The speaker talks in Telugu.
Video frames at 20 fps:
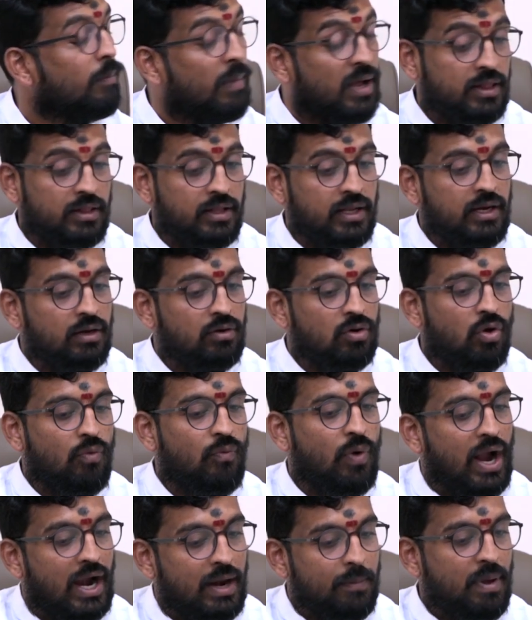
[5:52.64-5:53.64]
మరి దీంట్లో
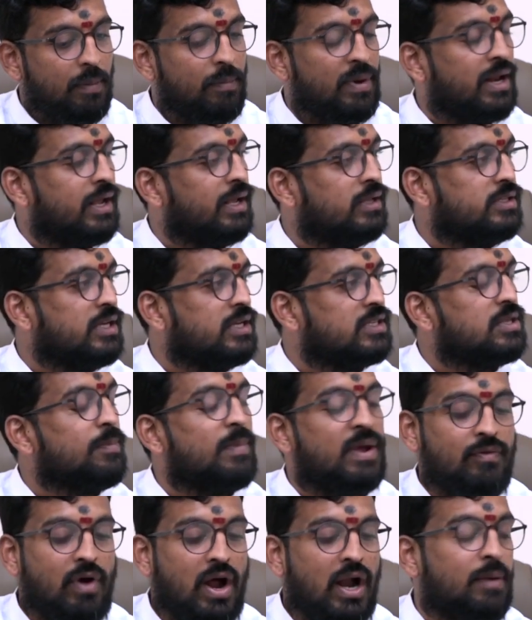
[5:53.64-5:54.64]
వార్డ్ మెంబర్ ఇది చేస్తే
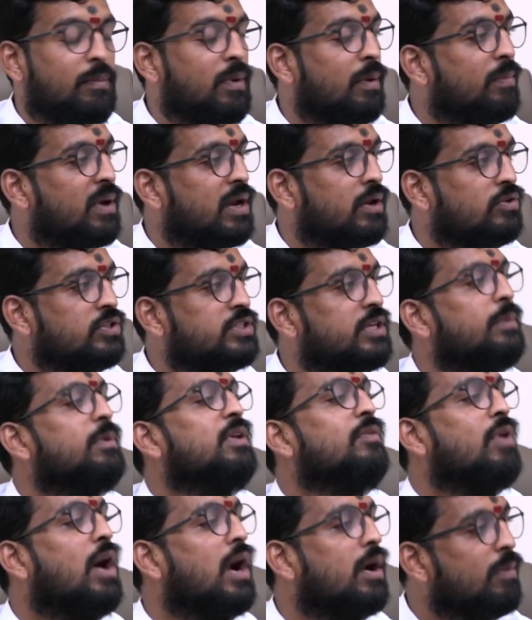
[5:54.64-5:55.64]
మరి వార్డ్ మెంబర్ నుంచి
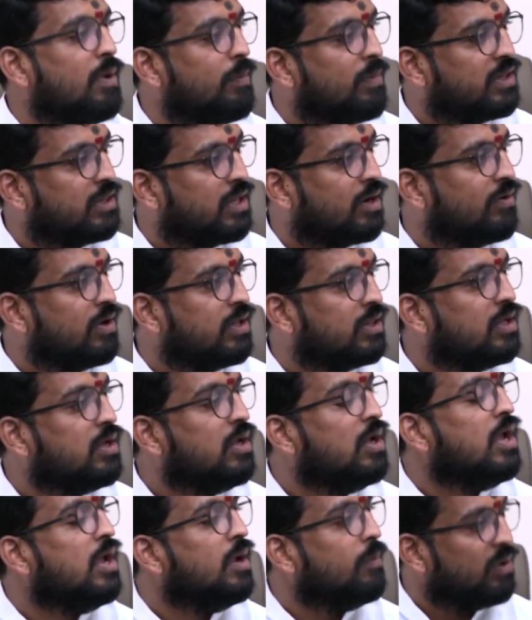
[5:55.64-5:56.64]
ఈ వార్డ్ మెంబర్ తర్వాత
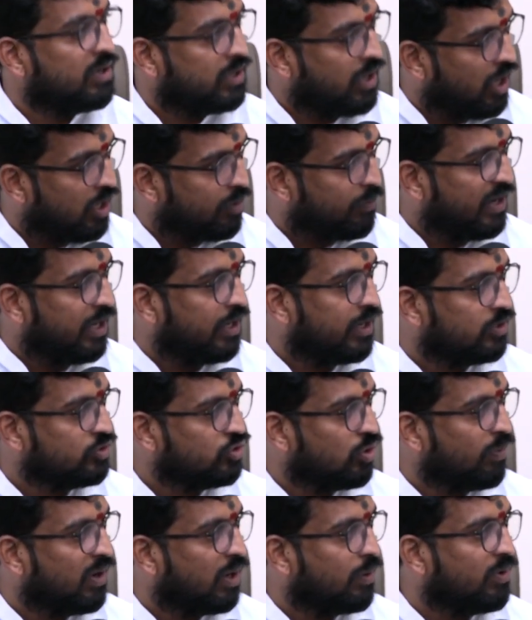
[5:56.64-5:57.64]
ఇప్పుడు కార్పొరేటర్
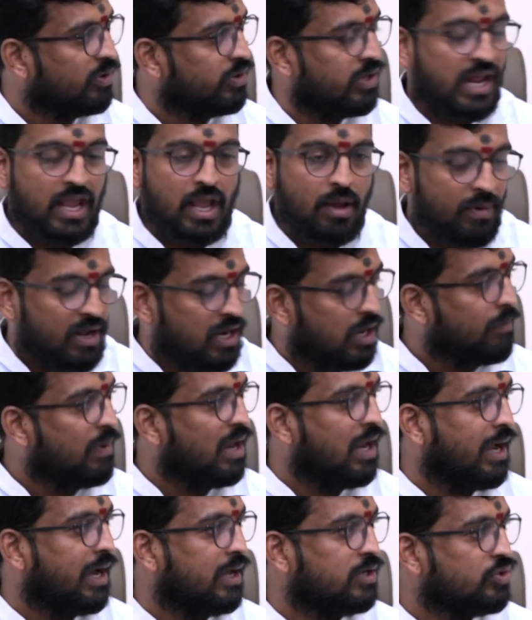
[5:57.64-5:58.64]
జోబులకు పోతున్నాయా మరి
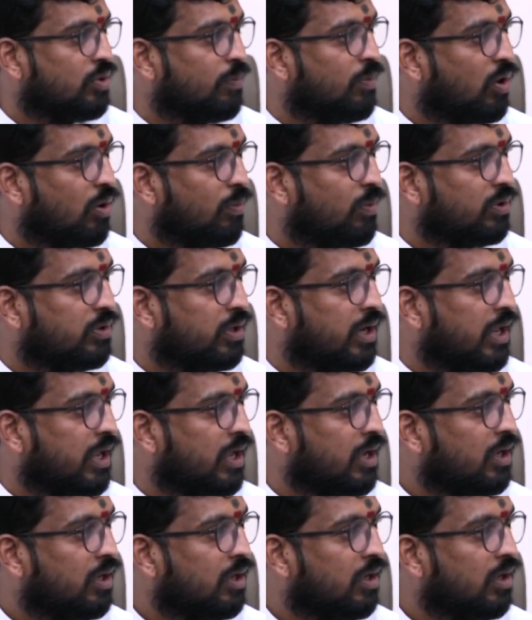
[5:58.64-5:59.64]
ఎమ్మెల్యే గారి జోబులోకి
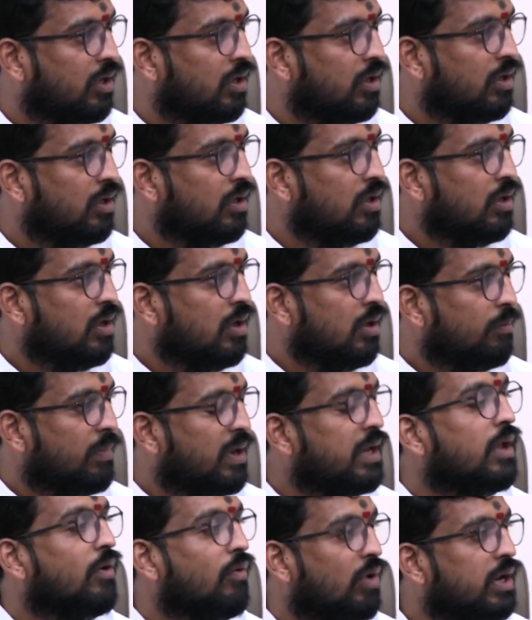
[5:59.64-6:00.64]
పోతున్నాయా
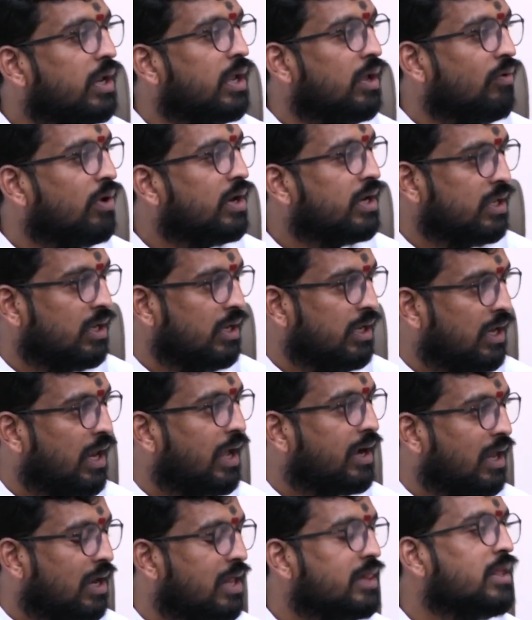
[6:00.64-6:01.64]
మరి ఎవరికి ఎవరికి ఈ
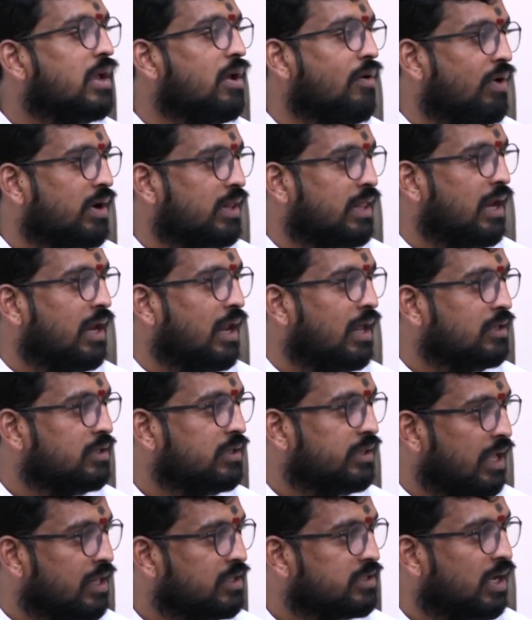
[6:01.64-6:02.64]
లెక్కలంతా ఎవరు తేలాలి
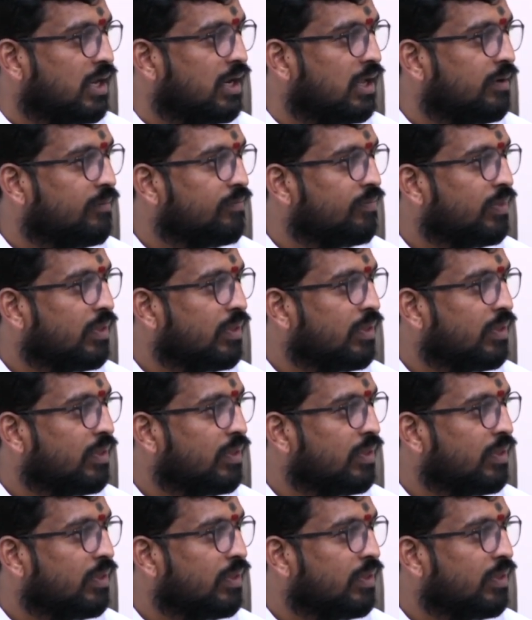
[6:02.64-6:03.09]
తేల్చాలా